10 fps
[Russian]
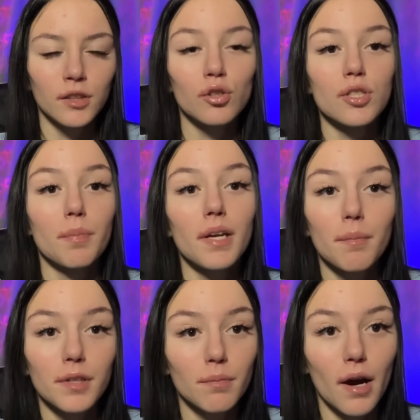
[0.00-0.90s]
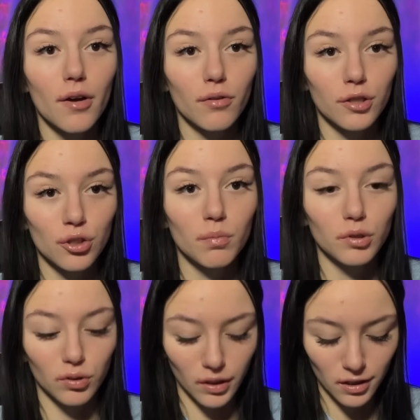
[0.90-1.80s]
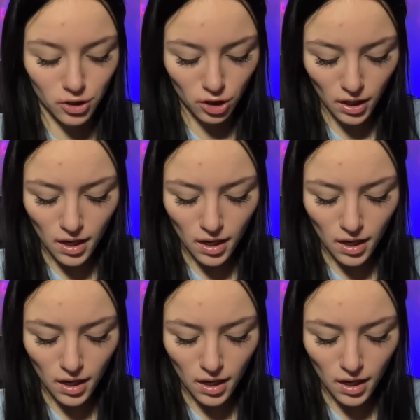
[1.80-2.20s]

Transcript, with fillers: Но теперь я понимаю, о чем идет речь.